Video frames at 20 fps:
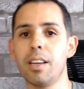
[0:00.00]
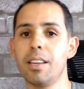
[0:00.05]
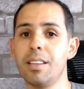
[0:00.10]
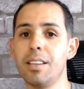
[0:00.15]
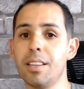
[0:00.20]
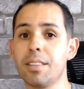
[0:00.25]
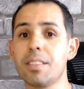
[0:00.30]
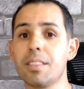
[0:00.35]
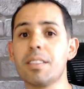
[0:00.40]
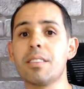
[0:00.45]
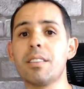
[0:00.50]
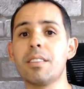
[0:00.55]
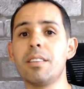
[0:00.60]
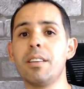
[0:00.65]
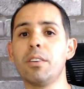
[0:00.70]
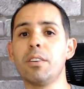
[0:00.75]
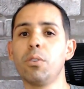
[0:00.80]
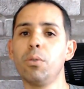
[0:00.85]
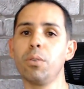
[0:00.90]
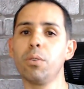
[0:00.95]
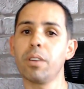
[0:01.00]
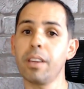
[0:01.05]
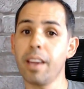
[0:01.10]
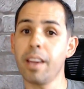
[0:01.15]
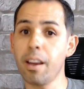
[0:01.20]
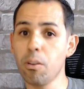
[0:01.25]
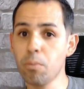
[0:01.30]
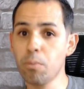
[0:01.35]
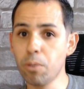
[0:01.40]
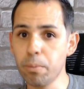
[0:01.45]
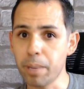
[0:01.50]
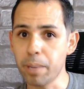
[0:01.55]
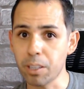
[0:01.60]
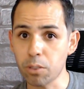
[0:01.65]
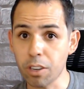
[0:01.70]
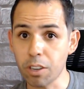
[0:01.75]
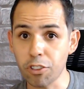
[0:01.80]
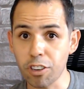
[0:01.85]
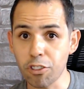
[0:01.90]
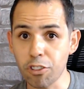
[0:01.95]
E nesse ciclo, que é o
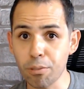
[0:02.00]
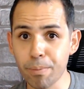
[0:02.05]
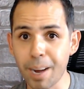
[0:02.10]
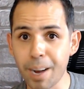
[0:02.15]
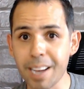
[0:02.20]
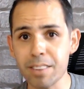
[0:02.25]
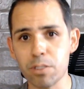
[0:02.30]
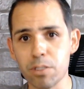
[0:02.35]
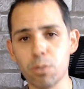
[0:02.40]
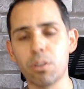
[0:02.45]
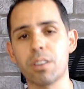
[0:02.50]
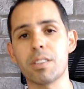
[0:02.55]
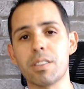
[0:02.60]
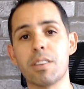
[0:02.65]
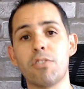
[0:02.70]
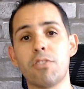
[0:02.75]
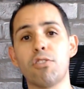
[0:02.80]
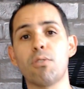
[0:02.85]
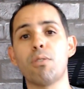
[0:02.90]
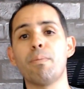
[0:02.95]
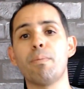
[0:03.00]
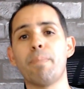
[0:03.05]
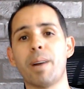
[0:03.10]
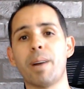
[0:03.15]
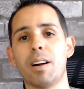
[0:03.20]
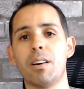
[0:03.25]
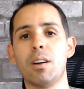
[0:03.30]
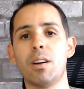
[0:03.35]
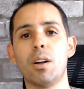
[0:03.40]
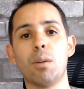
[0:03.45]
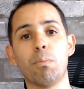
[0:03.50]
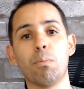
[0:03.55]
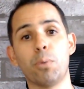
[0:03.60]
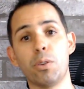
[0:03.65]
momento que a gente mais gosta de comprar,